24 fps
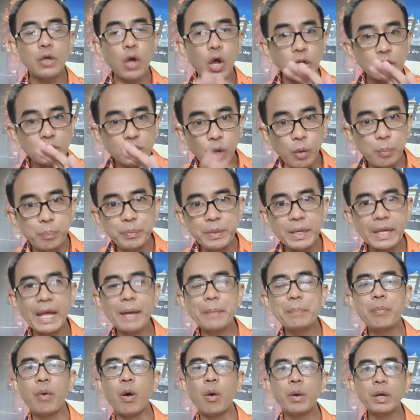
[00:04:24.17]
ก่อนจบนะค
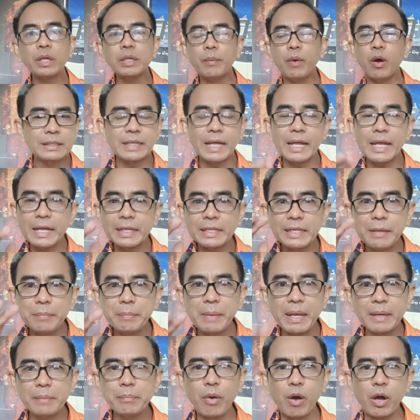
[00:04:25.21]
รับ ผมก็จะบอกไอเหตุที่
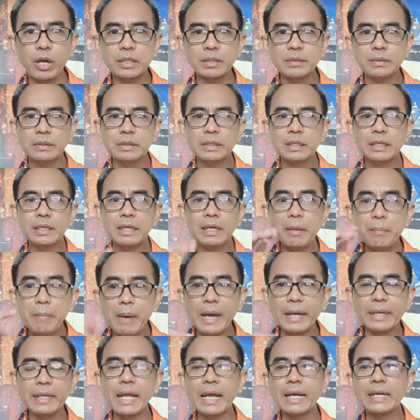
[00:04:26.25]
เมนบอร์ดระ
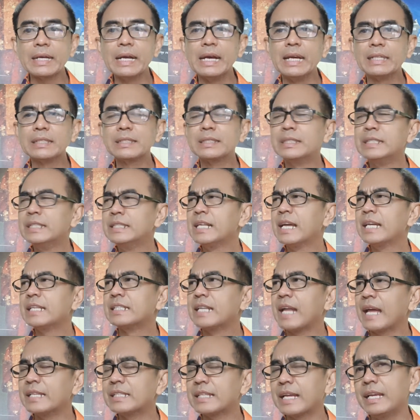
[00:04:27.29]
เบิดเนี่ยเกิดขึ้นได้
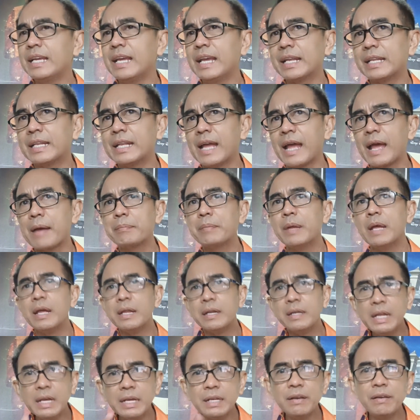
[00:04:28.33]
หลายสาเหตุนะครับ
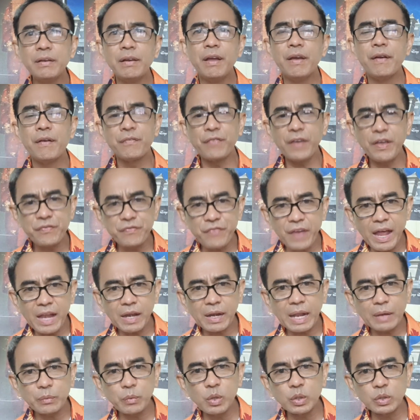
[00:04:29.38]
1. ไฟฟ้า
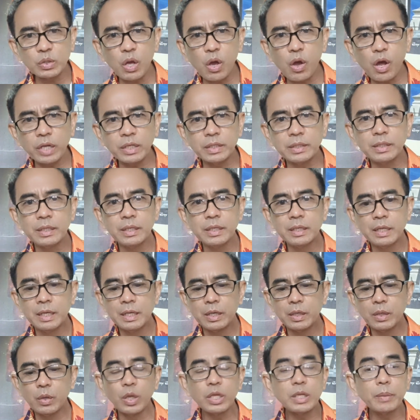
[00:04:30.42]
ลัดวงจร
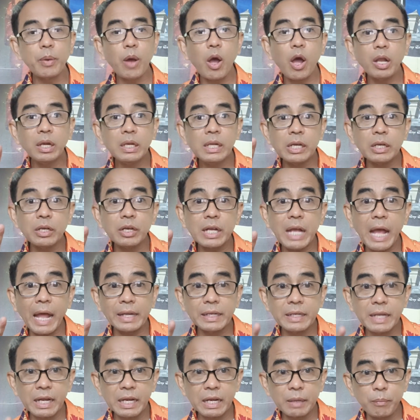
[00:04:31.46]
โดยเฉพาะเรื่องของการ
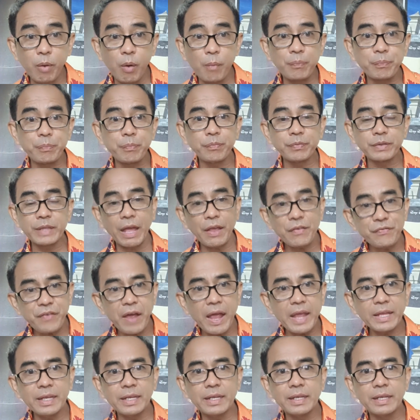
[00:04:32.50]
เดินระบบสายไฟ